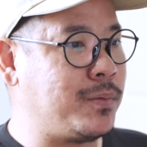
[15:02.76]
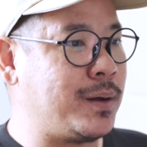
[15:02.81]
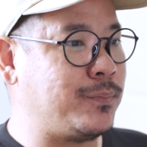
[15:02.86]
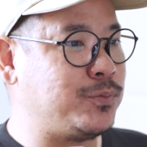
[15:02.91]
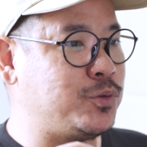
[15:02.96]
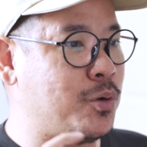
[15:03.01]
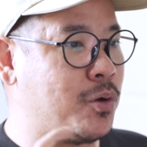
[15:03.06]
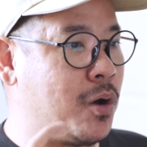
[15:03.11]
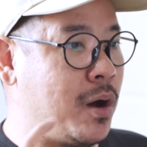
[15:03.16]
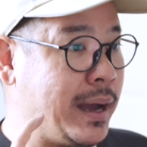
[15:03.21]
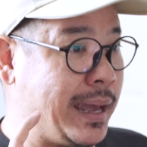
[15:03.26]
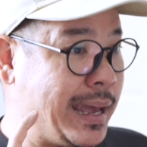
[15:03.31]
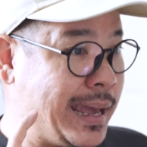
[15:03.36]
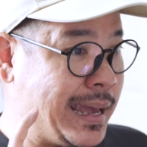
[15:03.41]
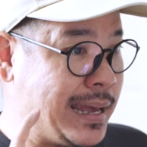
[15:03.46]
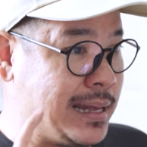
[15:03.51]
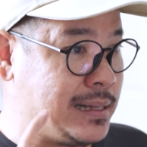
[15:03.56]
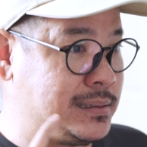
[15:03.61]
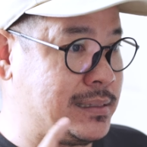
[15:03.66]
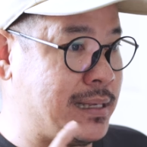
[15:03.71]
กับตัวของ เอ
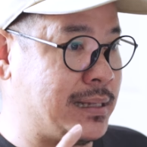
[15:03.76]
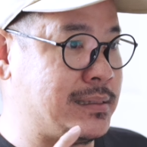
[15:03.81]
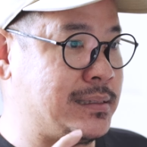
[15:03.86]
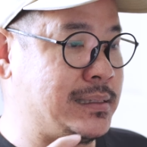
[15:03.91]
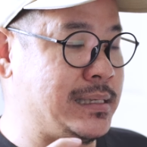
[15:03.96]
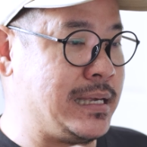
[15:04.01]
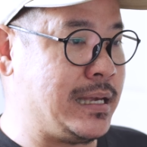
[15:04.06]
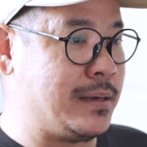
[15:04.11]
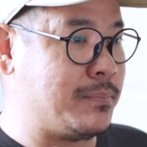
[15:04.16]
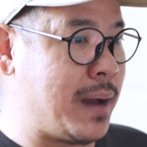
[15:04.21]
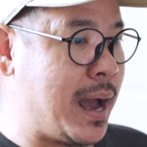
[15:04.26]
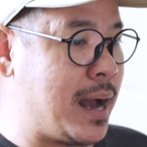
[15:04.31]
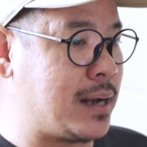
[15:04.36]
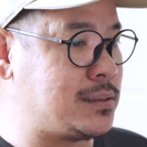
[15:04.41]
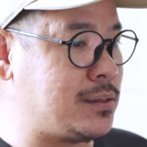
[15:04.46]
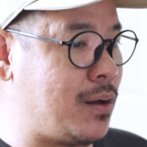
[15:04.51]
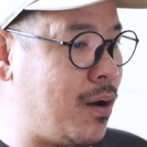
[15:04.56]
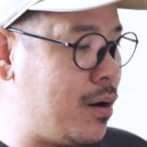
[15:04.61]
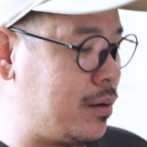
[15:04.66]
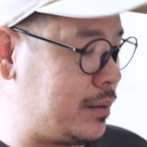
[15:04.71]
เซเว่น ซี มาร์ค
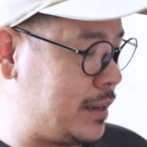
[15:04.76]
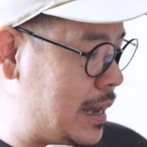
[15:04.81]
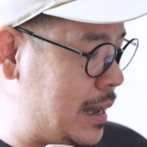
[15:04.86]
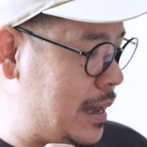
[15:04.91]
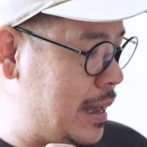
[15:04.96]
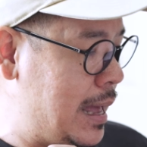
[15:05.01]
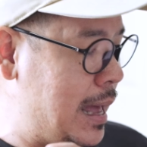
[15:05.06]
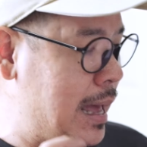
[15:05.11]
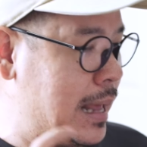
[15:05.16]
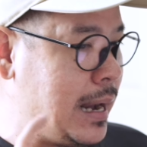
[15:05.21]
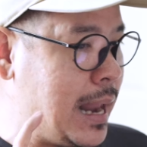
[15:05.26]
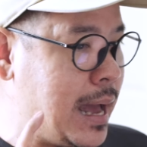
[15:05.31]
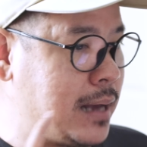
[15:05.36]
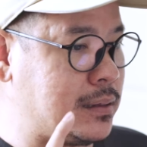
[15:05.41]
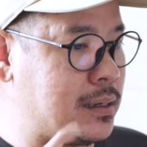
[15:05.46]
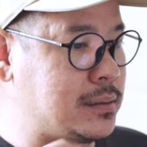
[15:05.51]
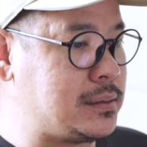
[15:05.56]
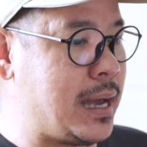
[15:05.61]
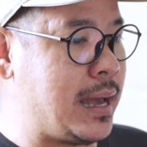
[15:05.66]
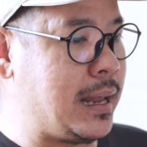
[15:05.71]
ทู เนี่ยแล้ว
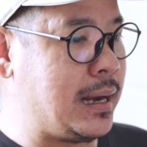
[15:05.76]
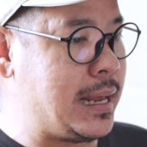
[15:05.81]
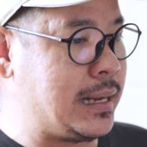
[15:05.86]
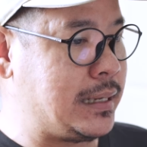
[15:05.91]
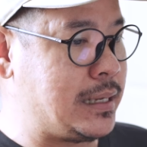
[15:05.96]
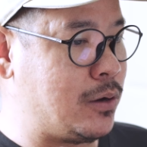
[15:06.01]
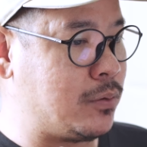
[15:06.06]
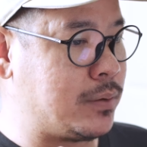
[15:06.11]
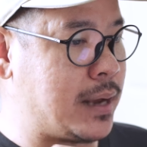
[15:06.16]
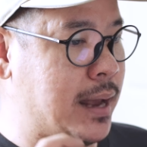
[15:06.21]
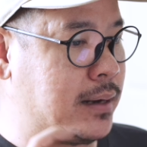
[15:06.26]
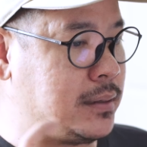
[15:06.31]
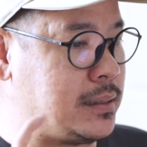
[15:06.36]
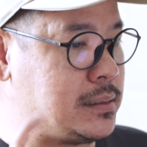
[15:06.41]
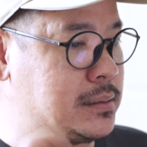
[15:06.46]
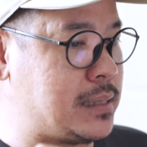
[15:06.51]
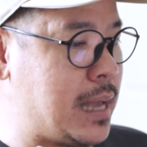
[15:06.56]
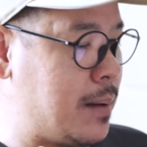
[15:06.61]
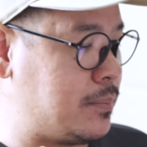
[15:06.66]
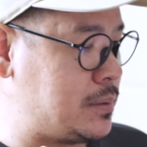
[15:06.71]
ถ้าใช้เรทเดียวกันที่
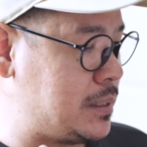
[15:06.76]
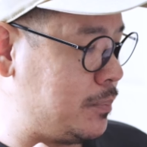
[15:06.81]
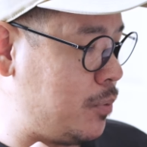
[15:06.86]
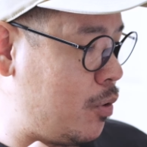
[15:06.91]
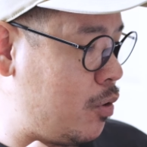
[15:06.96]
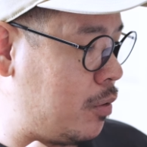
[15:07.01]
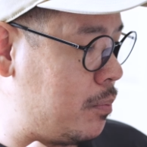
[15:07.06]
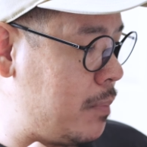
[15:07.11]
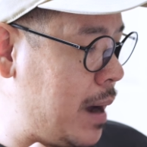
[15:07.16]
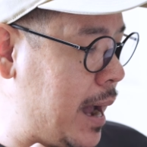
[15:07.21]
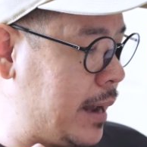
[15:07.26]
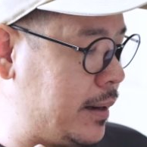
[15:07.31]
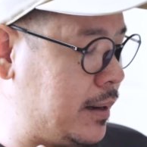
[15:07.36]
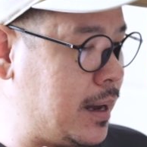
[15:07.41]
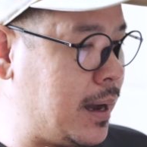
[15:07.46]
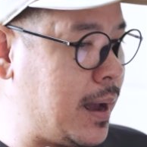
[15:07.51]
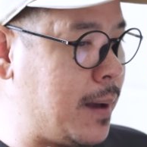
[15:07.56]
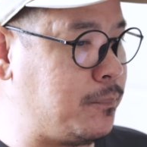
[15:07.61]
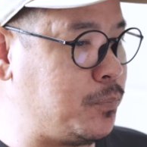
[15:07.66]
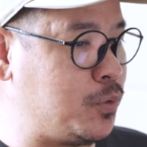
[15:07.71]
สามสิบหกบาท
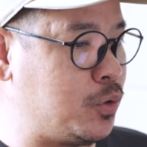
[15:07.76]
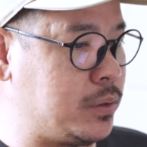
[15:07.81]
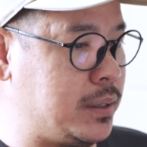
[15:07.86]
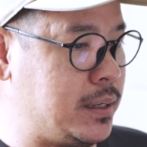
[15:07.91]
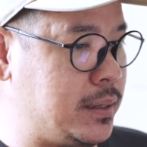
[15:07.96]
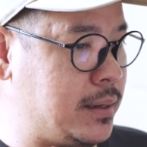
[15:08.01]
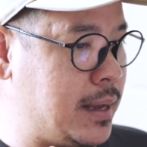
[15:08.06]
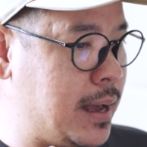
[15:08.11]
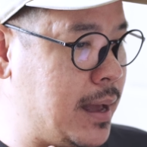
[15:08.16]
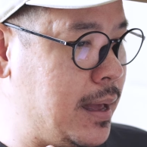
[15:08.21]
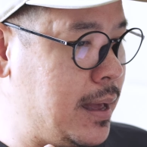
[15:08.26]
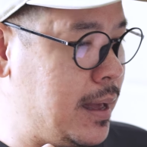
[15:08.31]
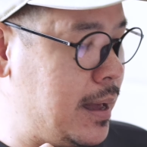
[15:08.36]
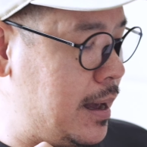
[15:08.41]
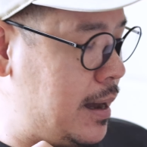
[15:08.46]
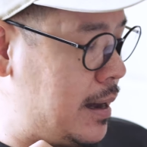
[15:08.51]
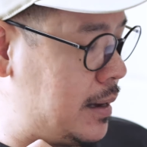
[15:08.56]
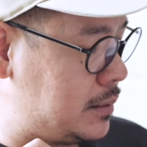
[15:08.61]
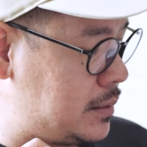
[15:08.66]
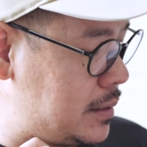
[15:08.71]
นะครับตรงนี้เนี่ย
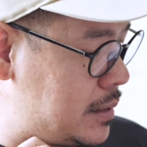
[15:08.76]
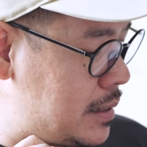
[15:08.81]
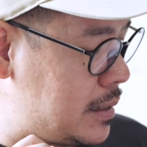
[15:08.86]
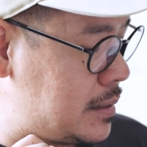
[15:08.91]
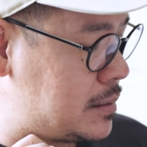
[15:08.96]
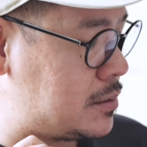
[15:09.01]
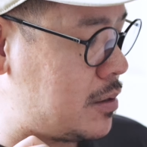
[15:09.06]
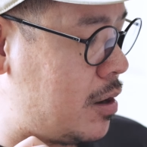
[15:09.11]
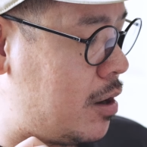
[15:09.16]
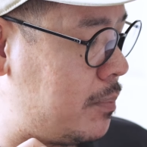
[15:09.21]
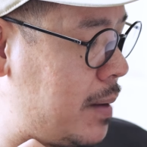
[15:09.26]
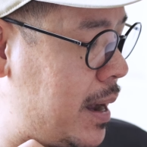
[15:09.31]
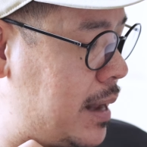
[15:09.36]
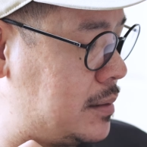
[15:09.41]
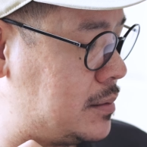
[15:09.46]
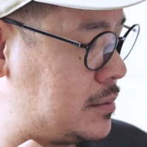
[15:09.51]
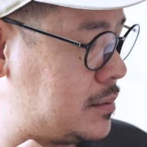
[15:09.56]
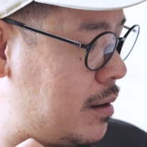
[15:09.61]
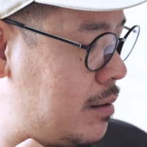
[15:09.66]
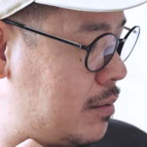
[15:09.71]
ที่ สองพัน
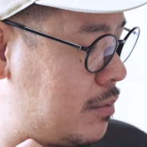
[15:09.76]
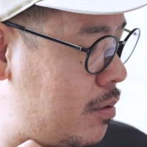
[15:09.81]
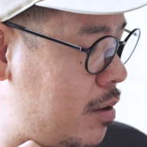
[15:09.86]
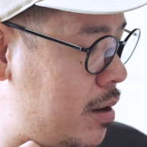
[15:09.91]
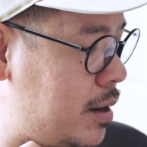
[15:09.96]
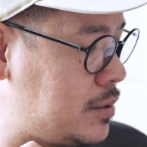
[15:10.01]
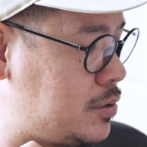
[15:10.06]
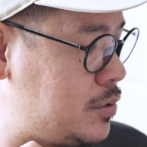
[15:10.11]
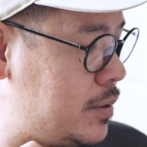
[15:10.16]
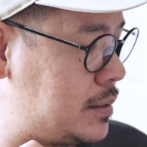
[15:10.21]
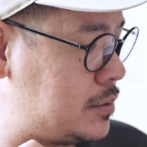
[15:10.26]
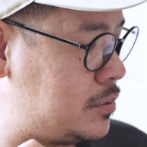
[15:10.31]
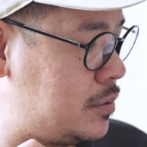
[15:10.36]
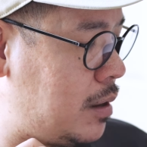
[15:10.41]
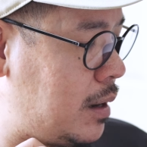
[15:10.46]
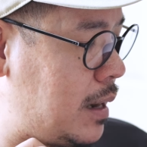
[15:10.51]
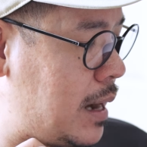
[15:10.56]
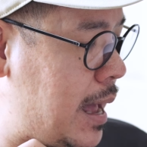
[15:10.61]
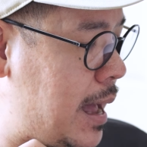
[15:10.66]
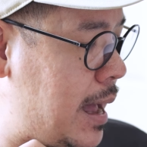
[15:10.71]
สองร้อย ยู เอส ด
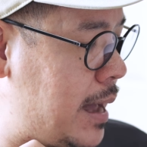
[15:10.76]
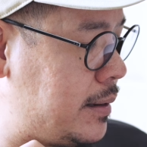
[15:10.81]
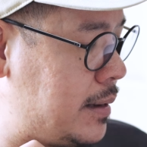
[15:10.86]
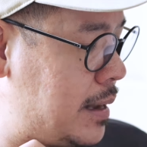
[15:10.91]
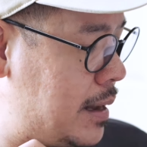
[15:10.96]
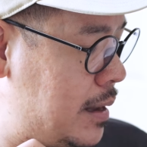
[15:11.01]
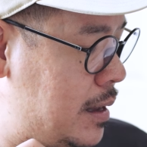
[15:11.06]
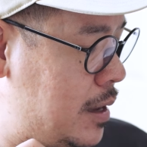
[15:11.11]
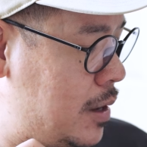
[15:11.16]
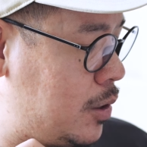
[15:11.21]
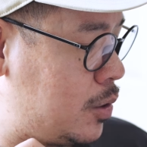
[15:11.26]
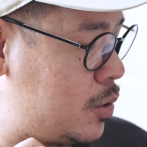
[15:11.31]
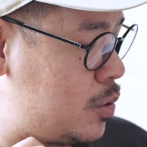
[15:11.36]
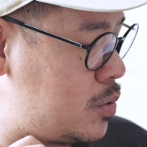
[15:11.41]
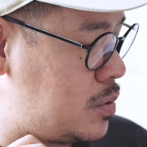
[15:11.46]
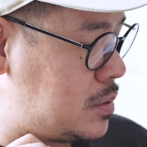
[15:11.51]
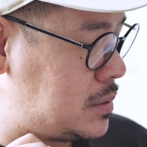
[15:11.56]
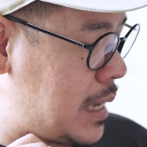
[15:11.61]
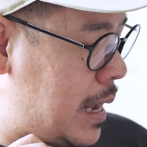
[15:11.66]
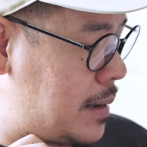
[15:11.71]
อลลาร์เนี่ยคู
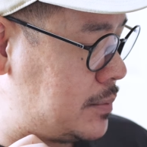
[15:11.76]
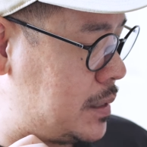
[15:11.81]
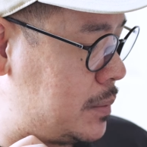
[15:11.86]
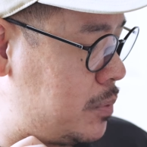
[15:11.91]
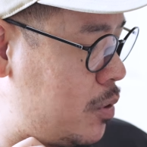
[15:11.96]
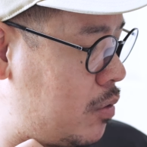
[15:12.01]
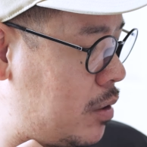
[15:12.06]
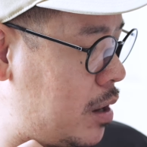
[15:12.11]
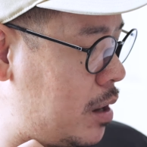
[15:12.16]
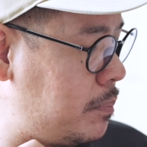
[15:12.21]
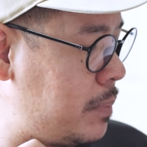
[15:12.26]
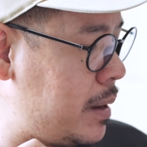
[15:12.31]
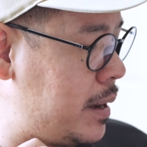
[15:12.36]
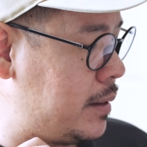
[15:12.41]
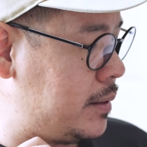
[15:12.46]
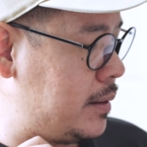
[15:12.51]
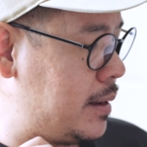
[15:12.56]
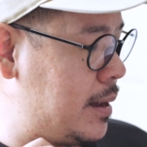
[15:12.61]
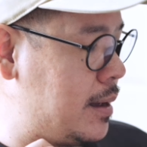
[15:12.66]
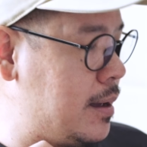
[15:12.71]
ณสามสิบหกเข้าไป
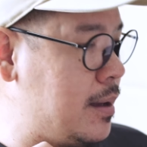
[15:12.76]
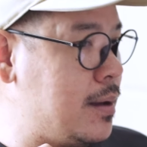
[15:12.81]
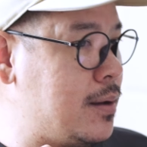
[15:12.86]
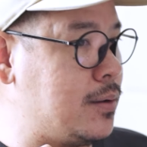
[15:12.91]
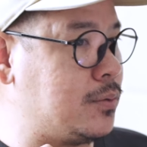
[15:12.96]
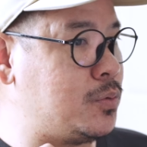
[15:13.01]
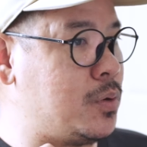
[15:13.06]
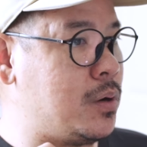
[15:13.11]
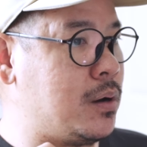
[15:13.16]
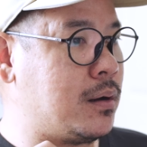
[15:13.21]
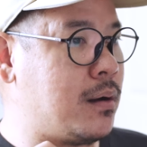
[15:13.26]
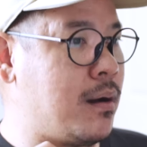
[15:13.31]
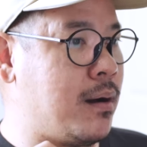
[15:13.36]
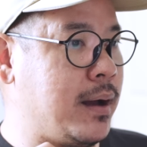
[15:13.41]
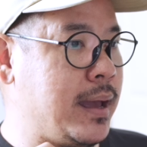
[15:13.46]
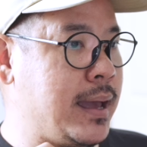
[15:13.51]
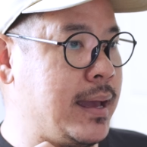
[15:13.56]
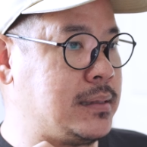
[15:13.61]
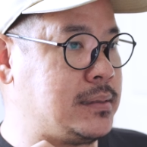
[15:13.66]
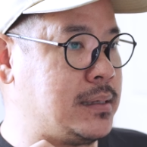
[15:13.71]
เนี่ยตัวของ
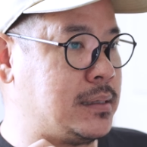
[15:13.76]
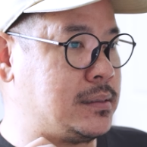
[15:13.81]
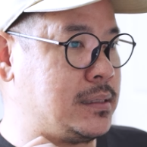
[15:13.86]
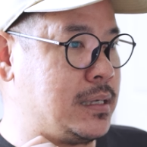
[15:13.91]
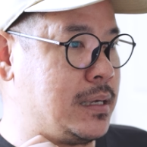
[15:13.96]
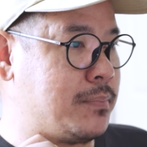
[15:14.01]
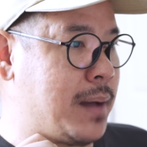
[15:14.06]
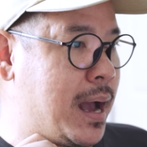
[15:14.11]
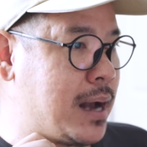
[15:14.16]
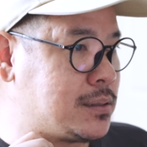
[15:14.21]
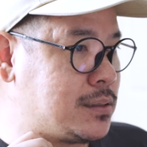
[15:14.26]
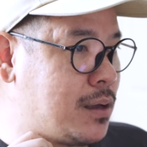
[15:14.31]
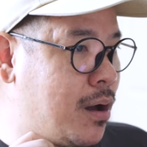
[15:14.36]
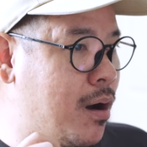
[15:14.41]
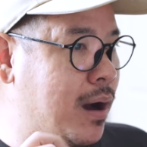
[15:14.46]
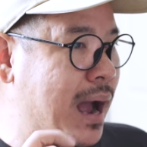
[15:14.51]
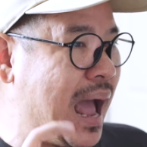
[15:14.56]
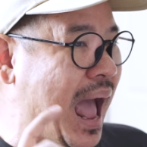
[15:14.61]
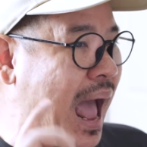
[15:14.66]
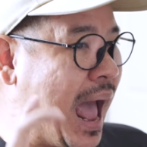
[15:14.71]
เอ เซเว่น ซี มาร์ค ทู
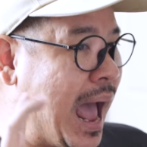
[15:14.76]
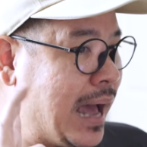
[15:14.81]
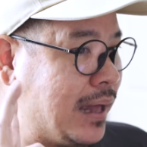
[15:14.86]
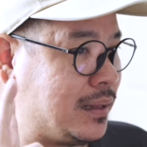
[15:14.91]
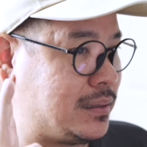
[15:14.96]
อาจ